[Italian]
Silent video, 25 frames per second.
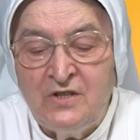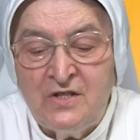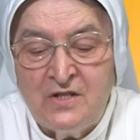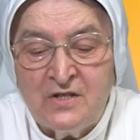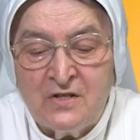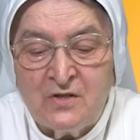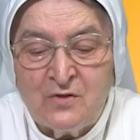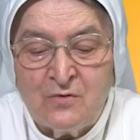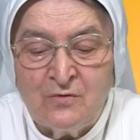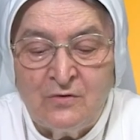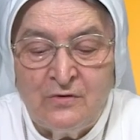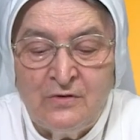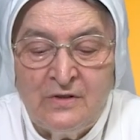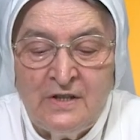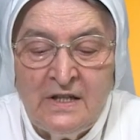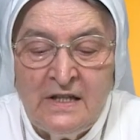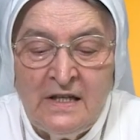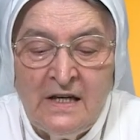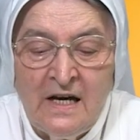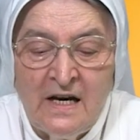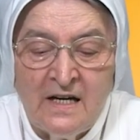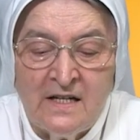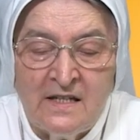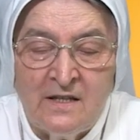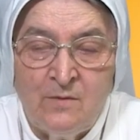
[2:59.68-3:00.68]
di Gesù
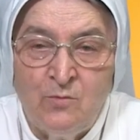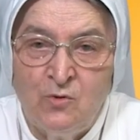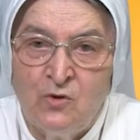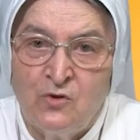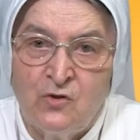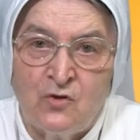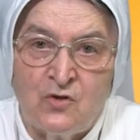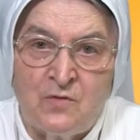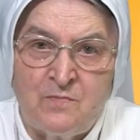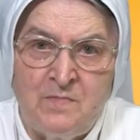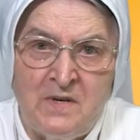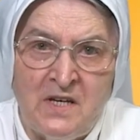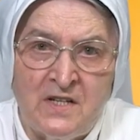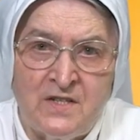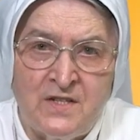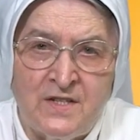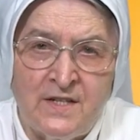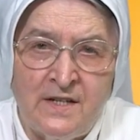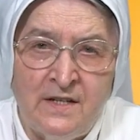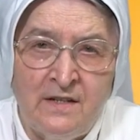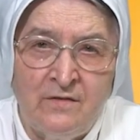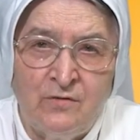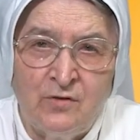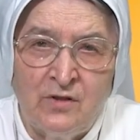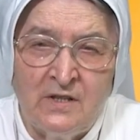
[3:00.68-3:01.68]
e anche molto
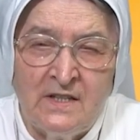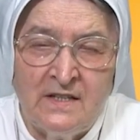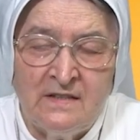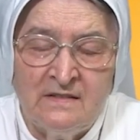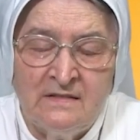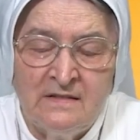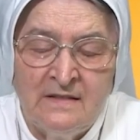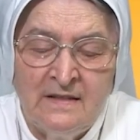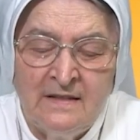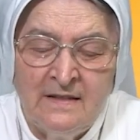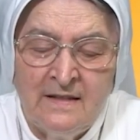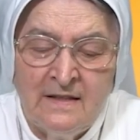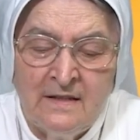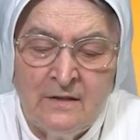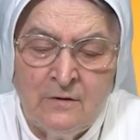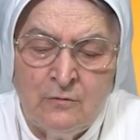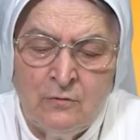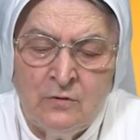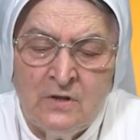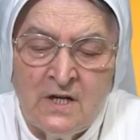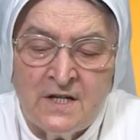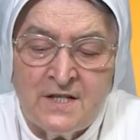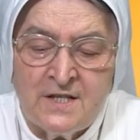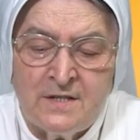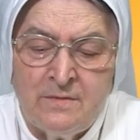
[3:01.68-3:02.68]
spiacevole,
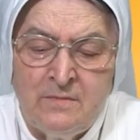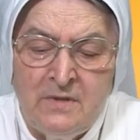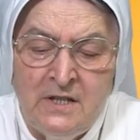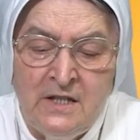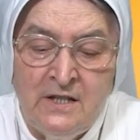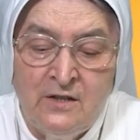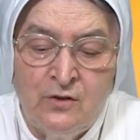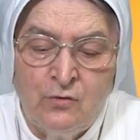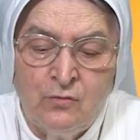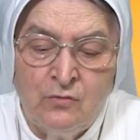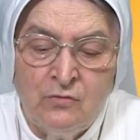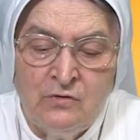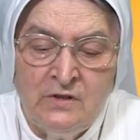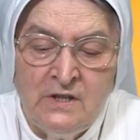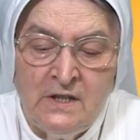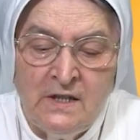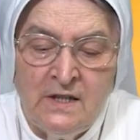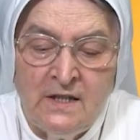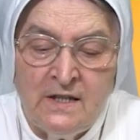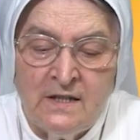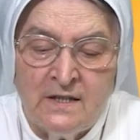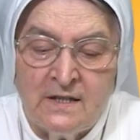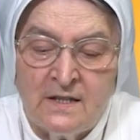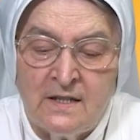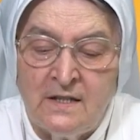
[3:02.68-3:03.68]
una
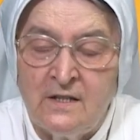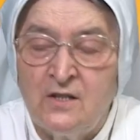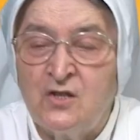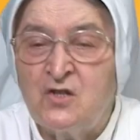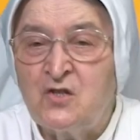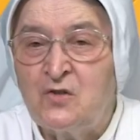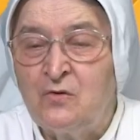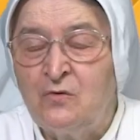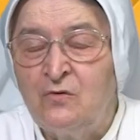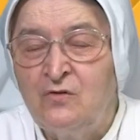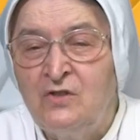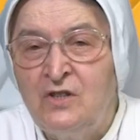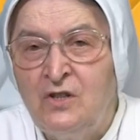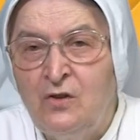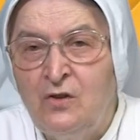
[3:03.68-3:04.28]
similitudine che nessuno